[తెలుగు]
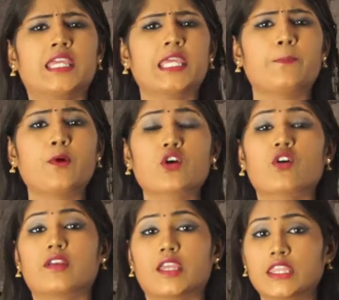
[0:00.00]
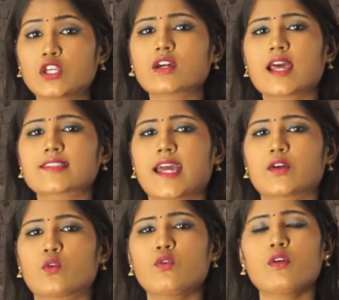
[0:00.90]
ఈ బుక్ ఎందుకు
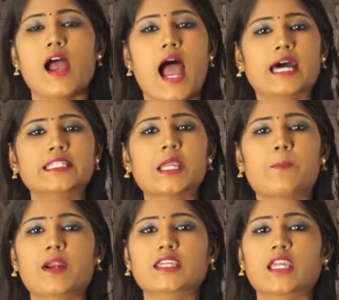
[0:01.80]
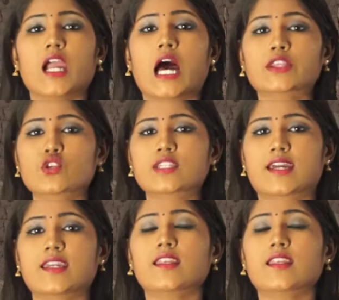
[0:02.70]
రాశాడు అది ఇప్పటికీ అంతు చిక్కని